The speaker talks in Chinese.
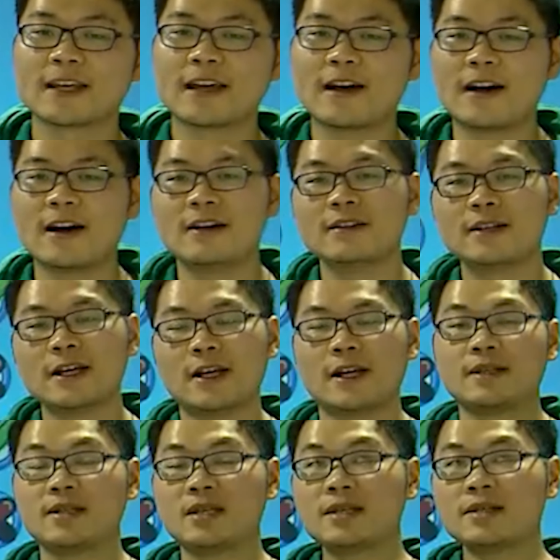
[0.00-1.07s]
好，
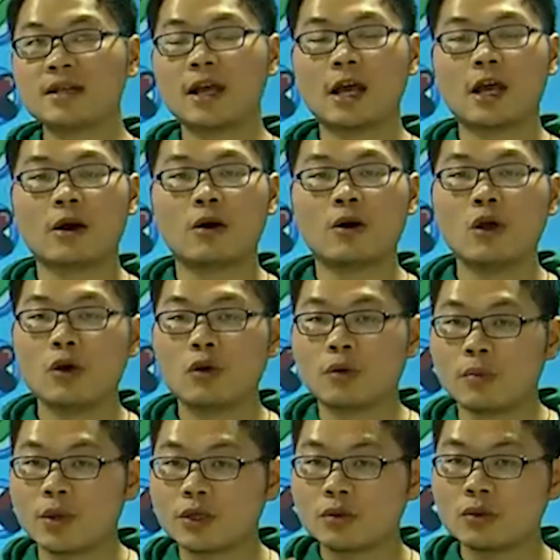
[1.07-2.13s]
接下来哦，
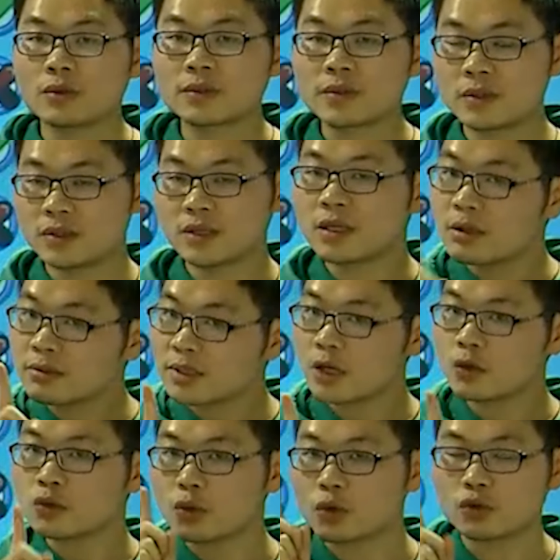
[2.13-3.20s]
我们运用自己刚
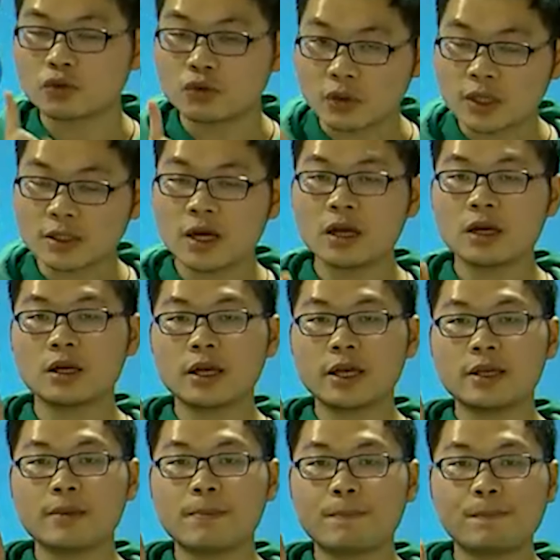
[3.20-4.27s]
才所学的，
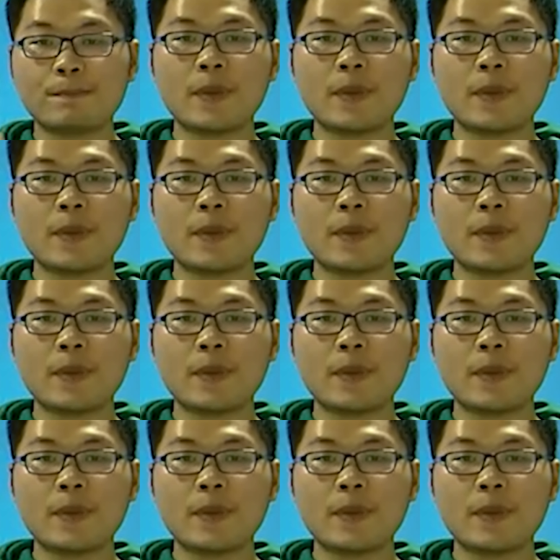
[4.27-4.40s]
哎。